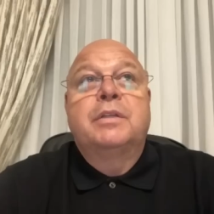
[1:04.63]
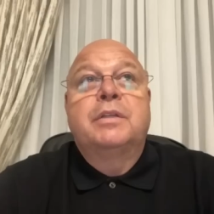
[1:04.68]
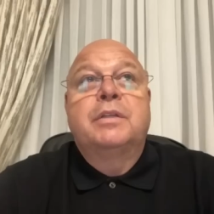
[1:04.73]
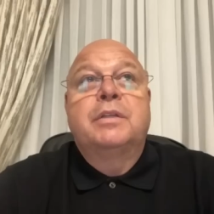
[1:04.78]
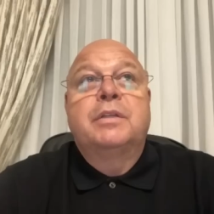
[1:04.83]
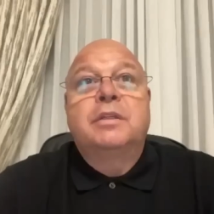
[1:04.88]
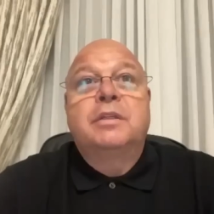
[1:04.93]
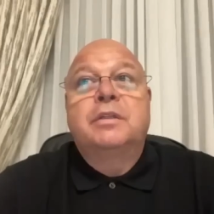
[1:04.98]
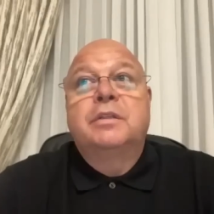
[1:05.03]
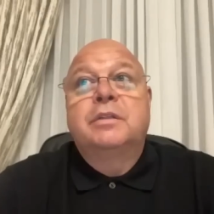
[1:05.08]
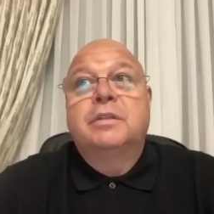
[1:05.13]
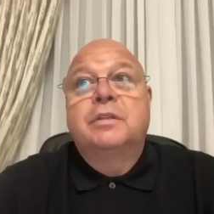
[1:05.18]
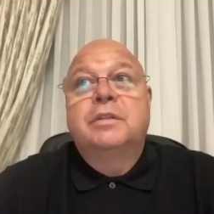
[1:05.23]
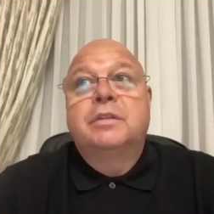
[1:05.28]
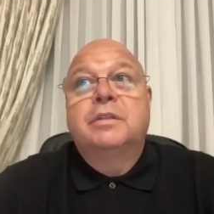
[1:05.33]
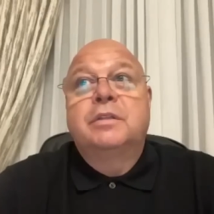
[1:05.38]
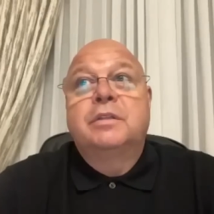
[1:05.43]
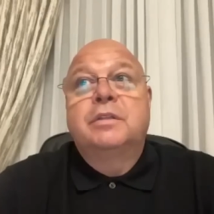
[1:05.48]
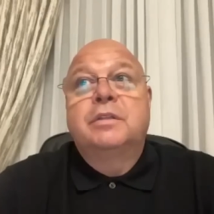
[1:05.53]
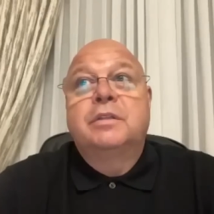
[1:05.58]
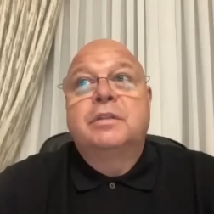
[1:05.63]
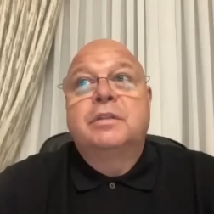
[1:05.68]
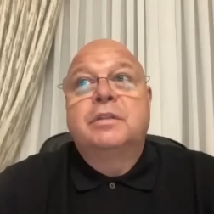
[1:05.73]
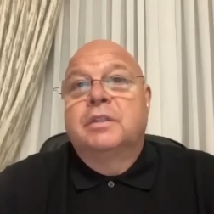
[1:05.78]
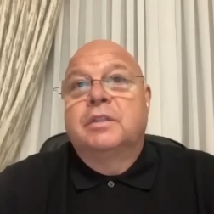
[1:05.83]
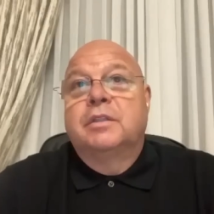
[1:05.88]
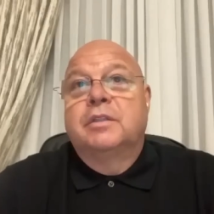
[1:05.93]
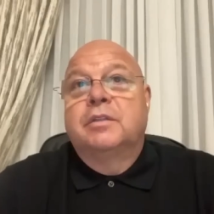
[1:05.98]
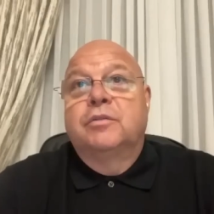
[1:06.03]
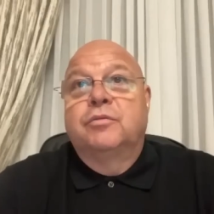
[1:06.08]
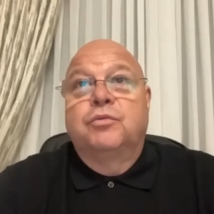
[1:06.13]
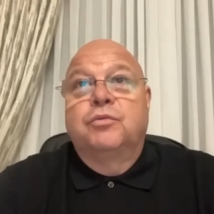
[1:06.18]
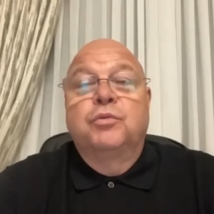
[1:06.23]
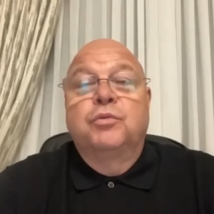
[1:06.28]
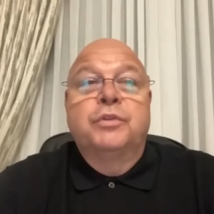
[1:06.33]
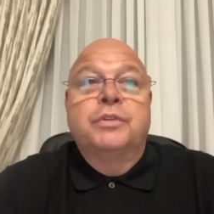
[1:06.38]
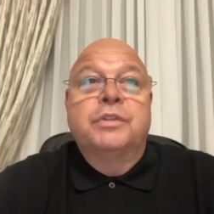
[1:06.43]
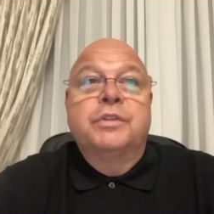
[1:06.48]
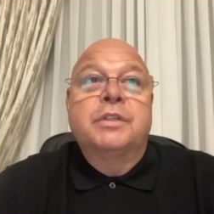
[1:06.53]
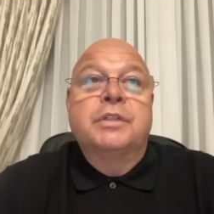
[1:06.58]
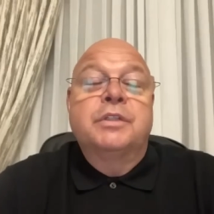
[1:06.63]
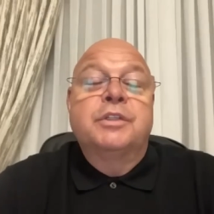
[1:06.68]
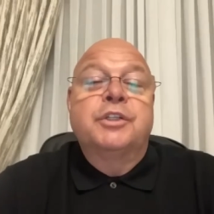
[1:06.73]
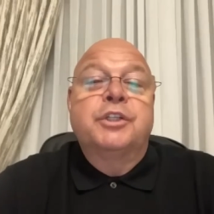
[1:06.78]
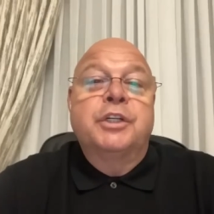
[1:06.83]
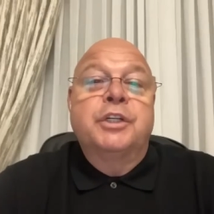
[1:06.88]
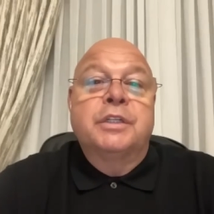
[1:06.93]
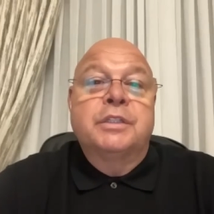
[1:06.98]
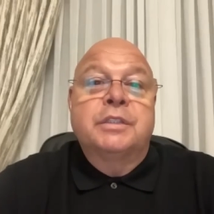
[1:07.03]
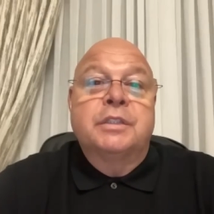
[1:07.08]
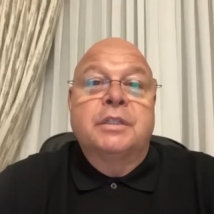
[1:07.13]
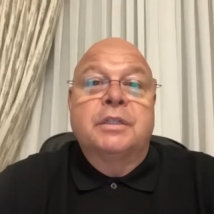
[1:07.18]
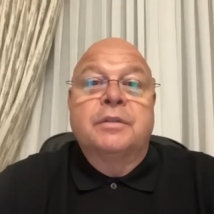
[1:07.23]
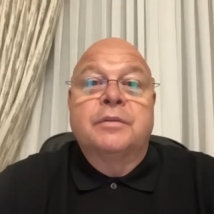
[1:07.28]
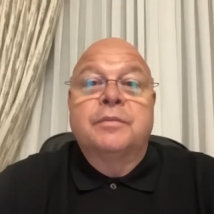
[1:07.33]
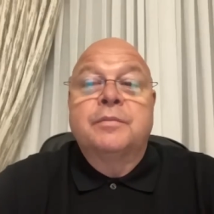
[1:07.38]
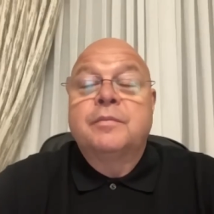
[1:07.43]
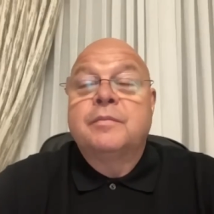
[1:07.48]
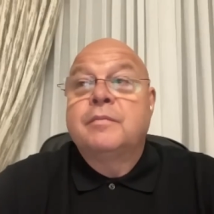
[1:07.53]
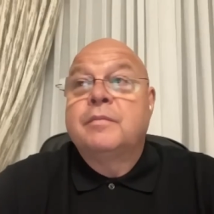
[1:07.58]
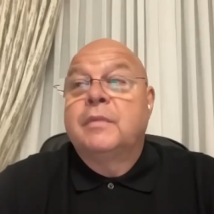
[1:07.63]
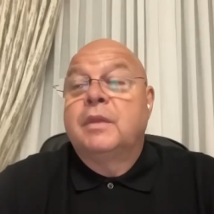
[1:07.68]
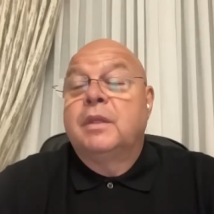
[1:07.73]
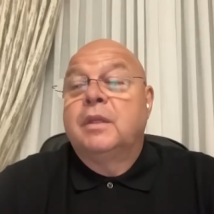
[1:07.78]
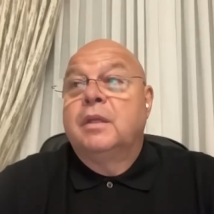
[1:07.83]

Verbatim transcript: свои функции честно.